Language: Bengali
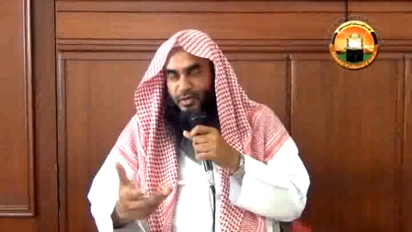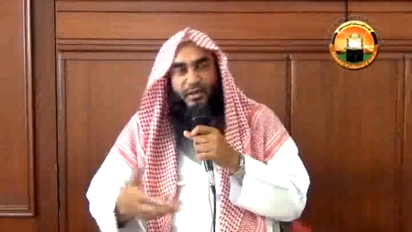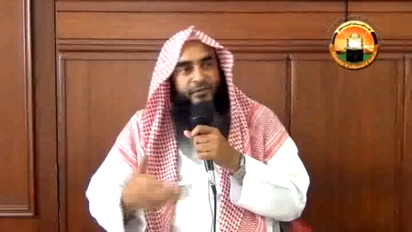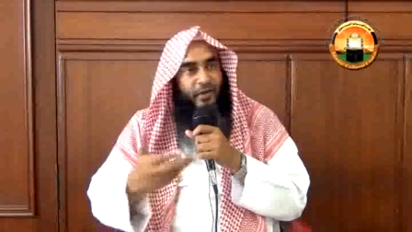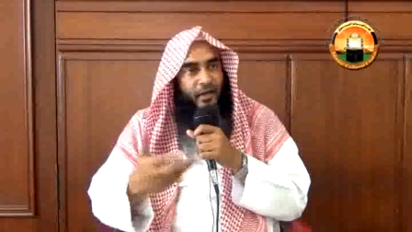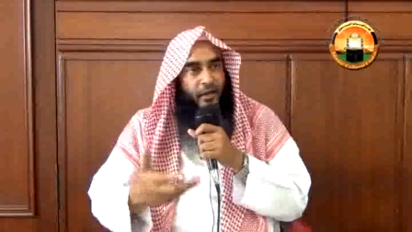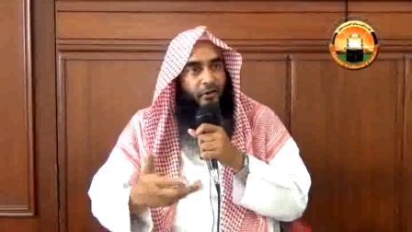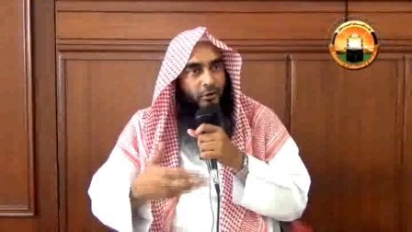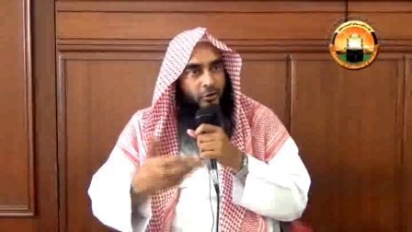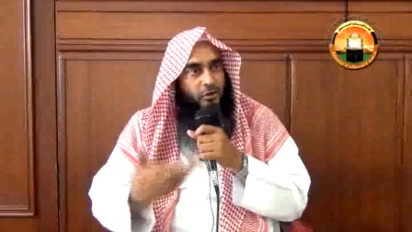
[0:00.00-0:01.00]
নাফাকা
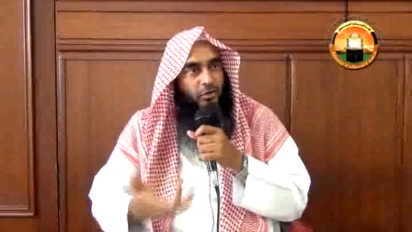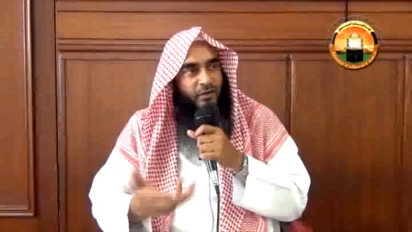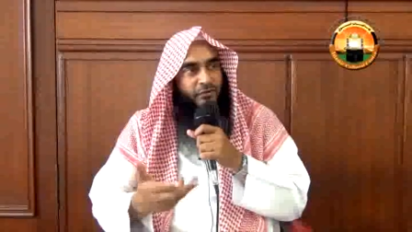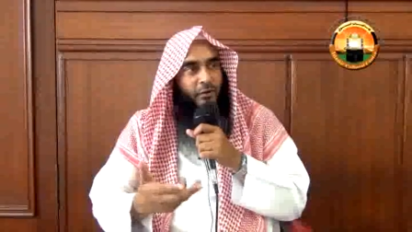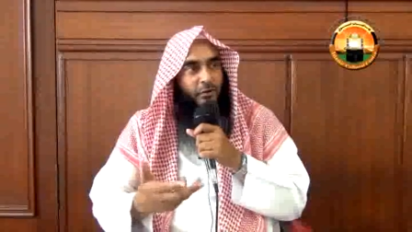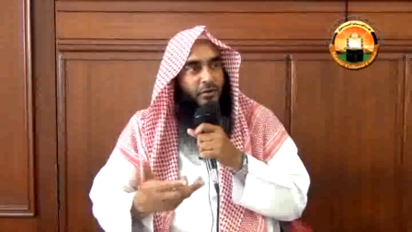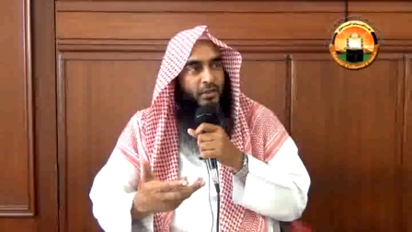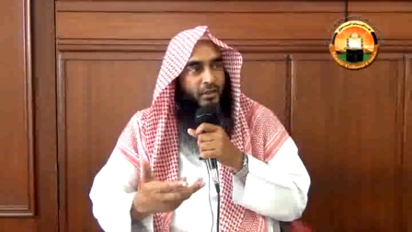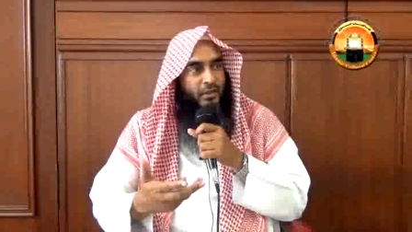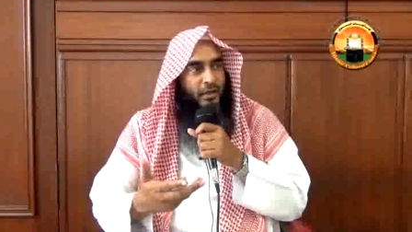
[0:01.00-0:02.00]
খরচ করা ফরজ
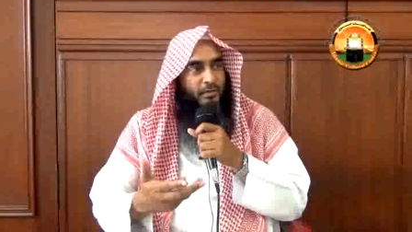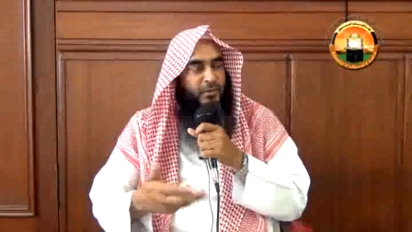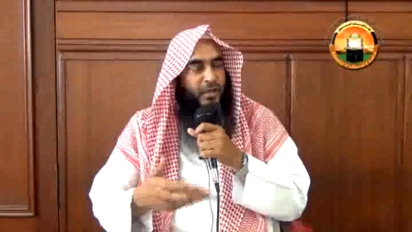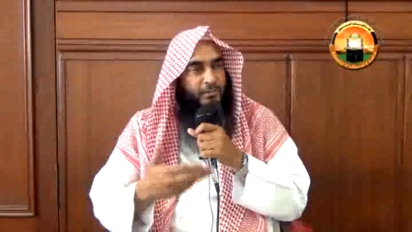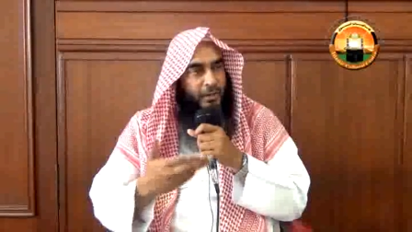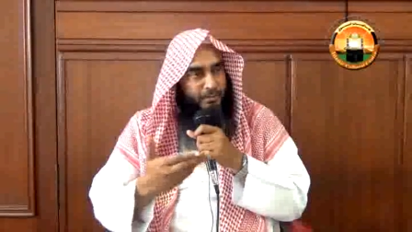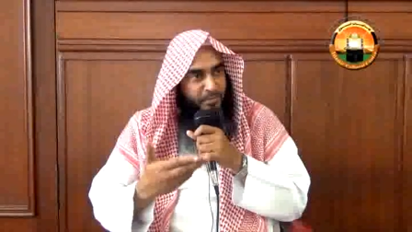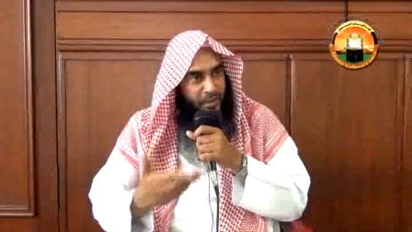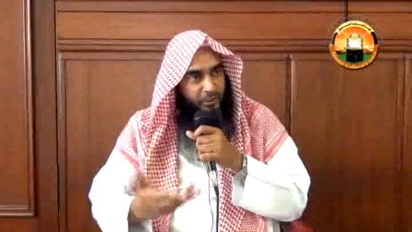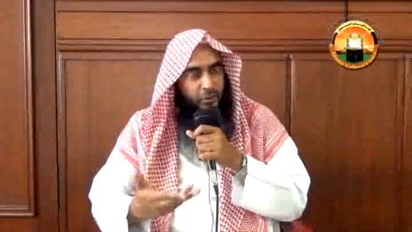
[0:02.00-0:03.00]
আপনার বাপ
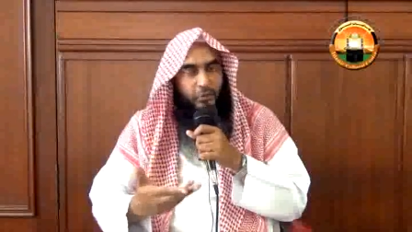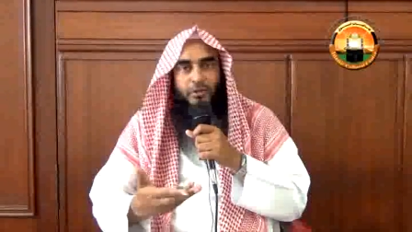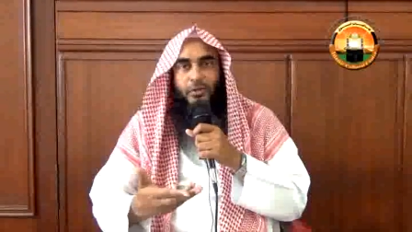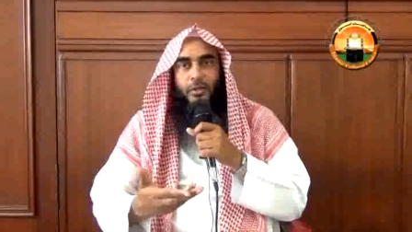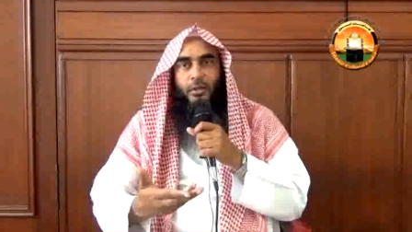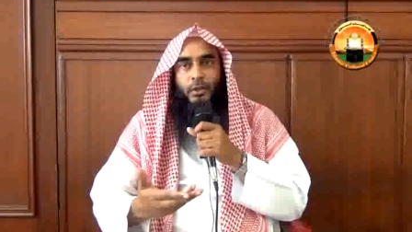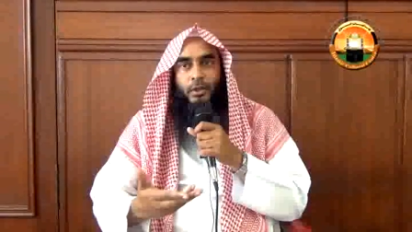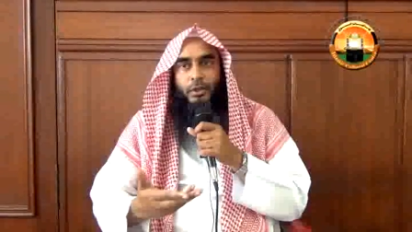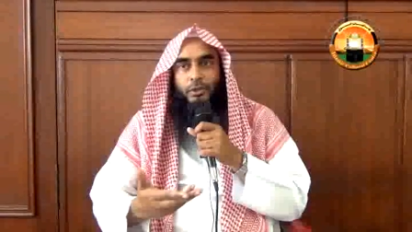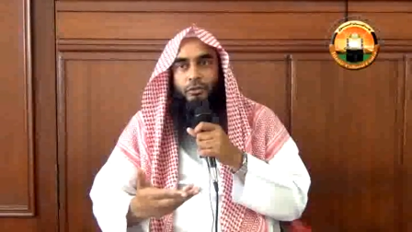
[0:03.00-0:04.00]
মায়ের খরচ
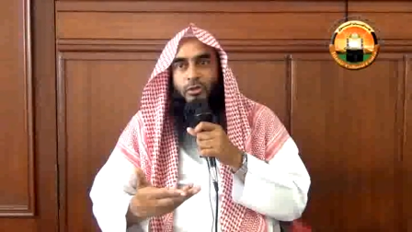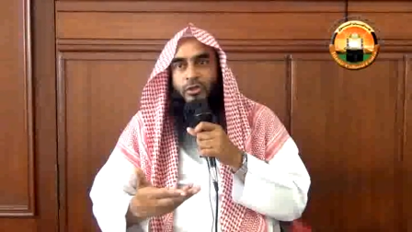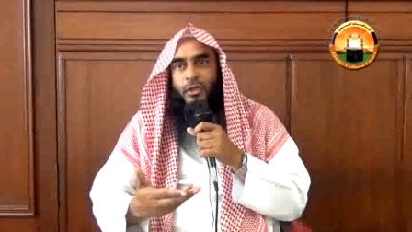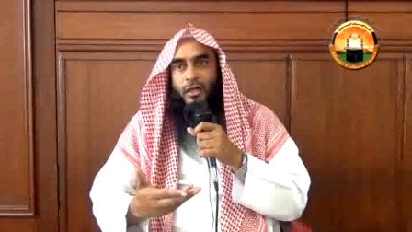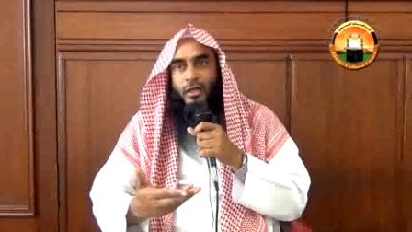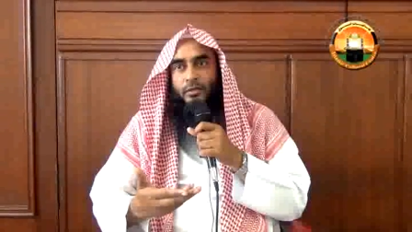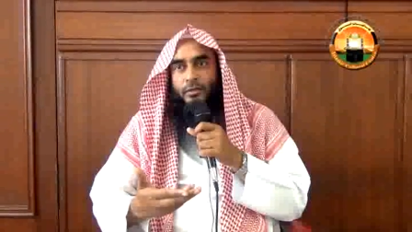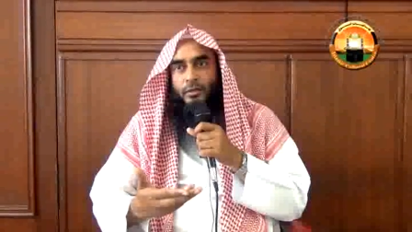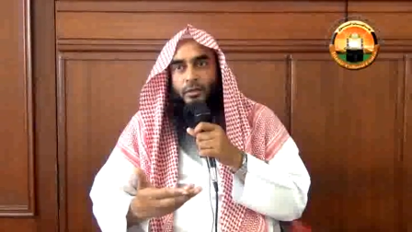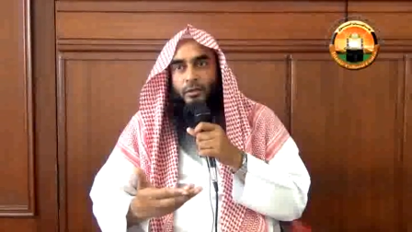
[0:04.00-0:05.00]
যদি তারা
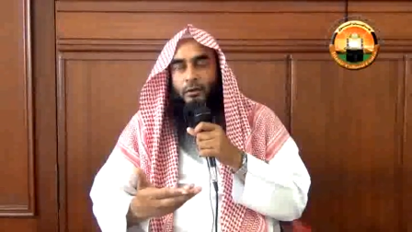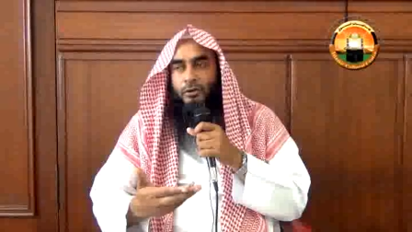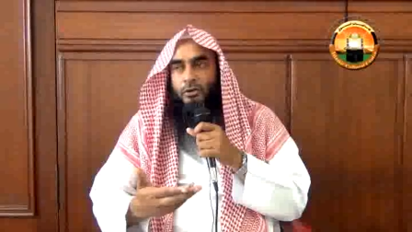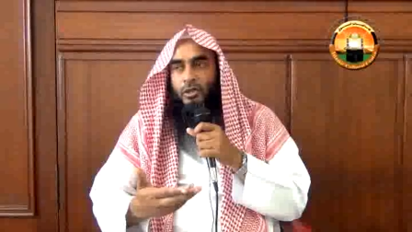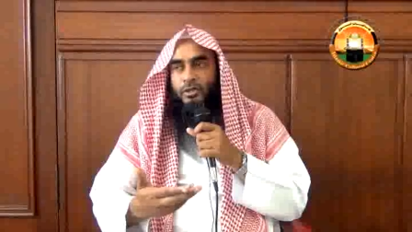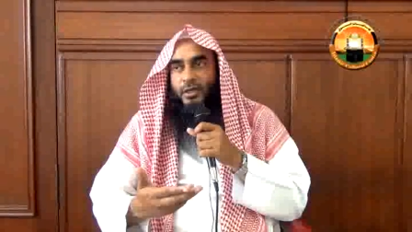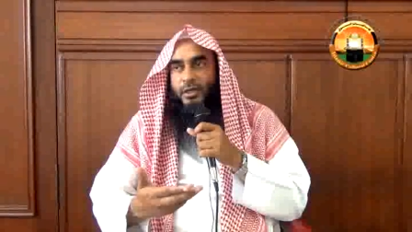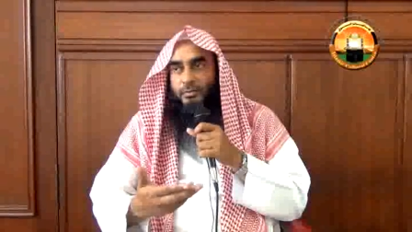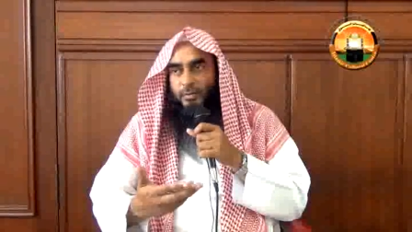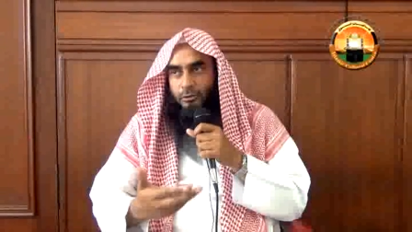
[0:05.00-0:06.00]
অচল
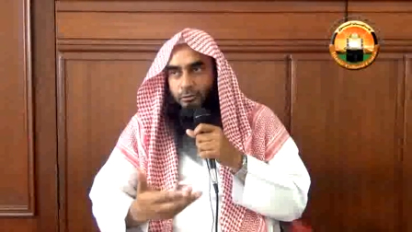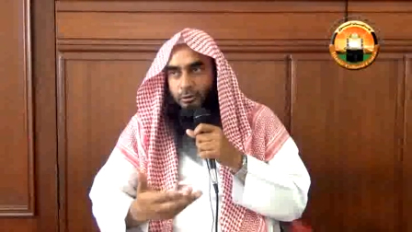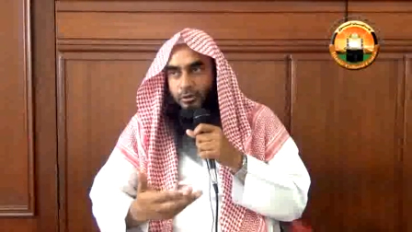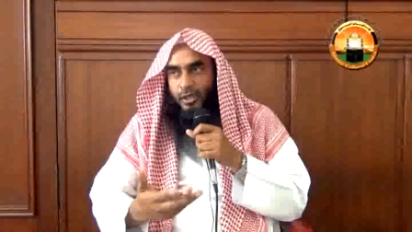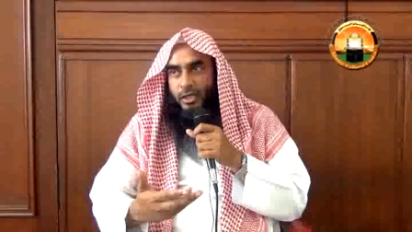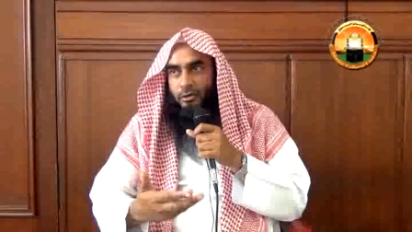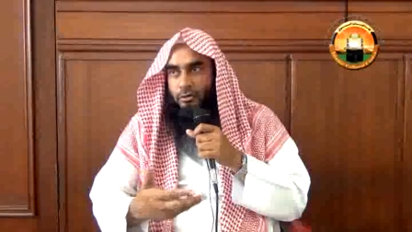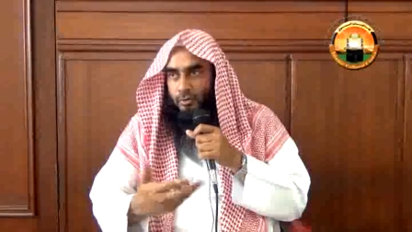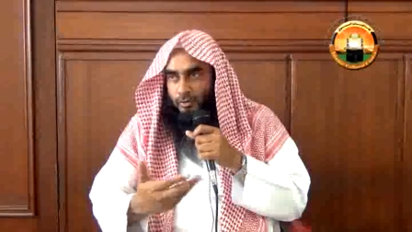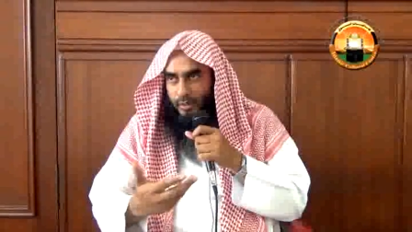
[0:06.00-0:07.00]
থাকে বৃদ্ধ থাকে
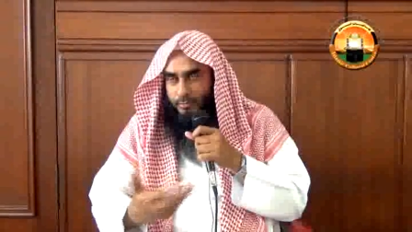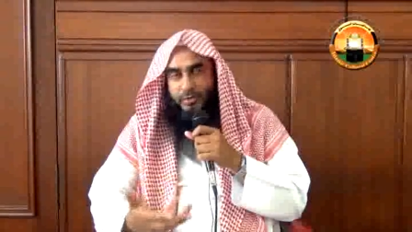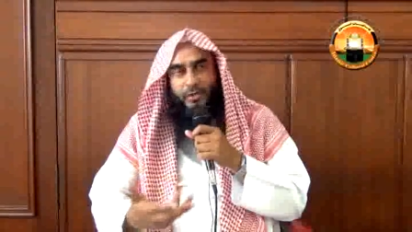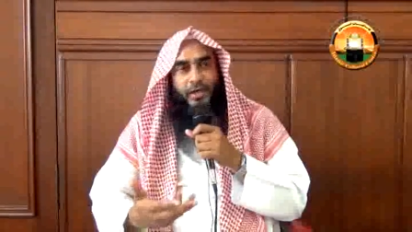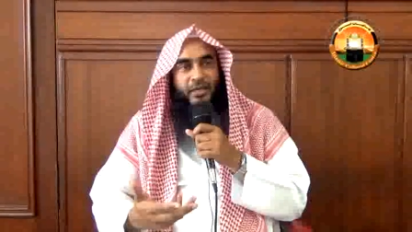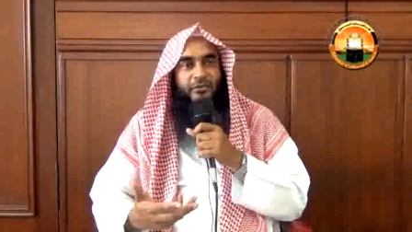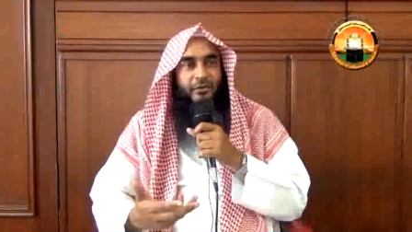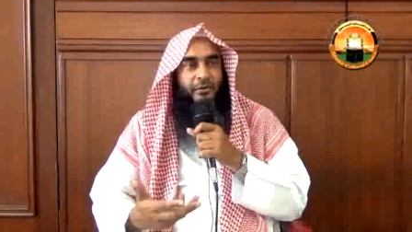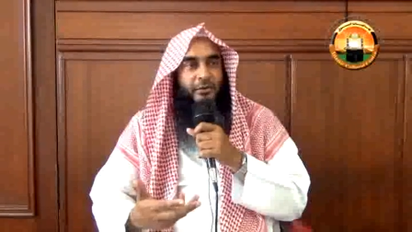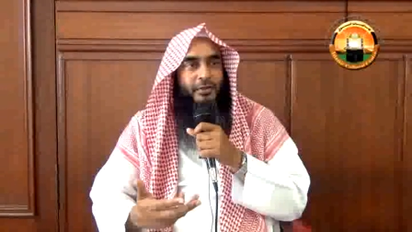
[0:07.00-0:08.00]
অথবা অভাবী থাকে
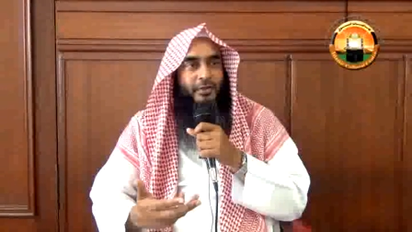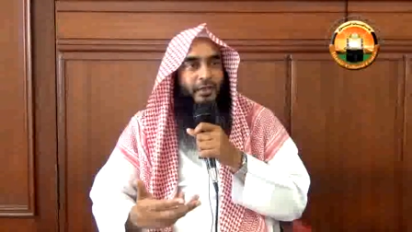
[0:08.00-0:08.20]
ফরজ